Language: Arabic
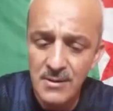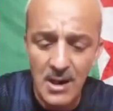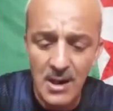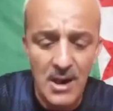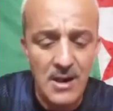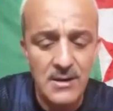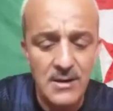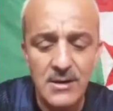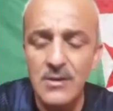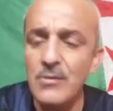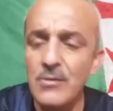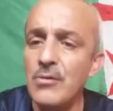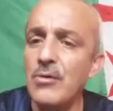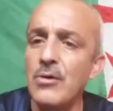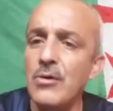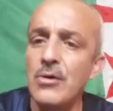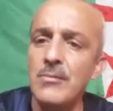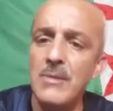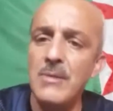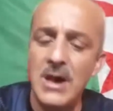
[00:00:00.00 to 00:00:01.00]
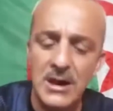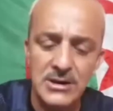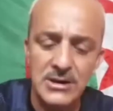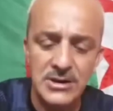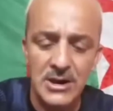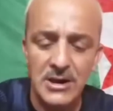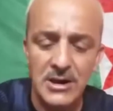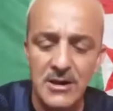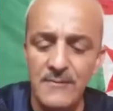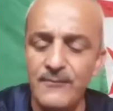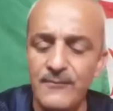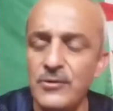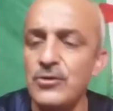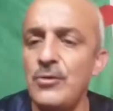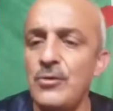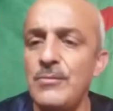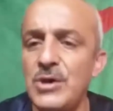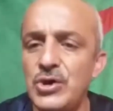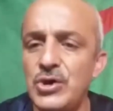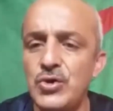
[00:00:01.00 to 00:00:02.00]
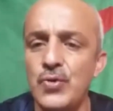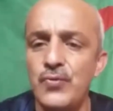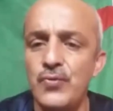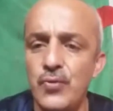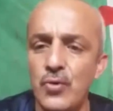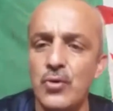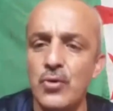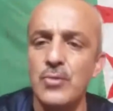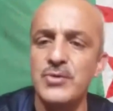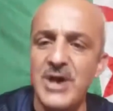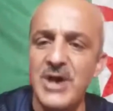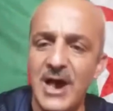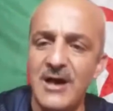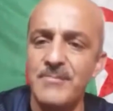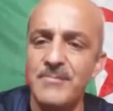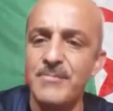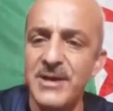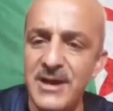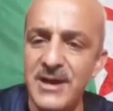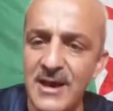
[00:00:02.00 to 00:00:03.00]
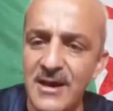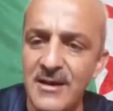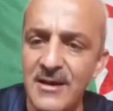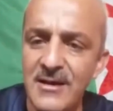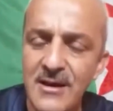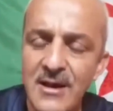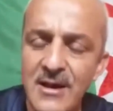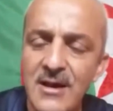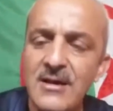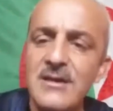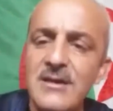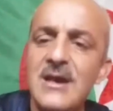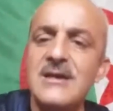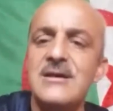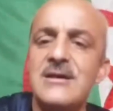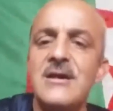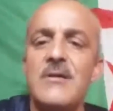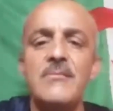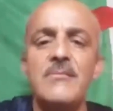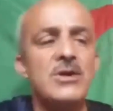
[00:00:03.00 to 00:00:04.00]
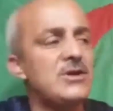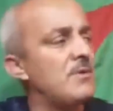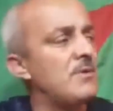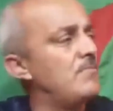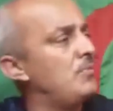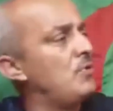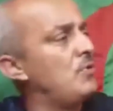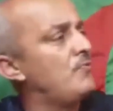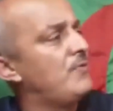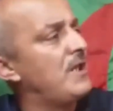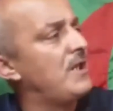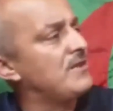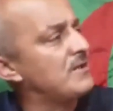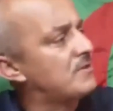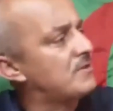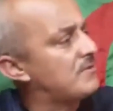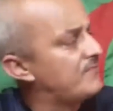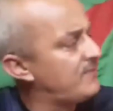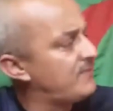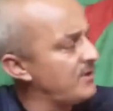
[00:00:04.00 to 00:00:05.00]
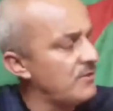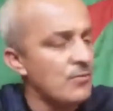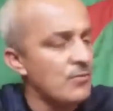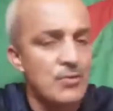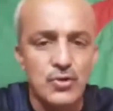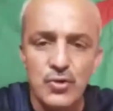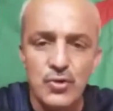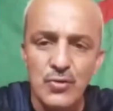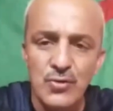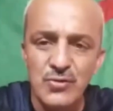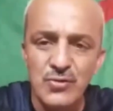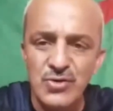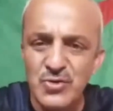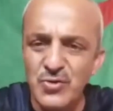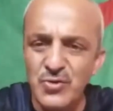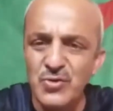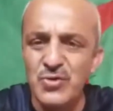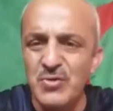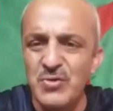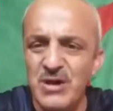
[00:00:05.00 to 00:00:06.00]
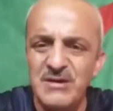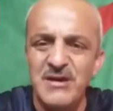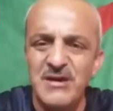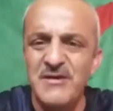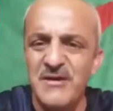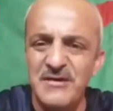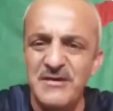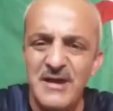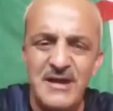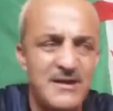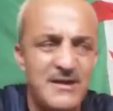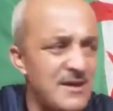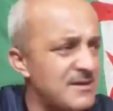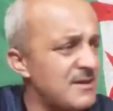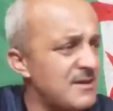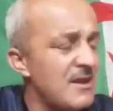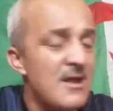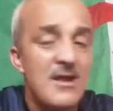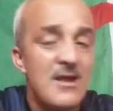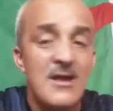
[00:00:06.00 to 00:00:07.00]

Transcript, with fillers: راني نقول لكم خاطش علاه في ما يشوفوكمش اغبياء الناس لهم يتبعوا في هذاك في ذوك زوج ولا ثلاثه تاع الناس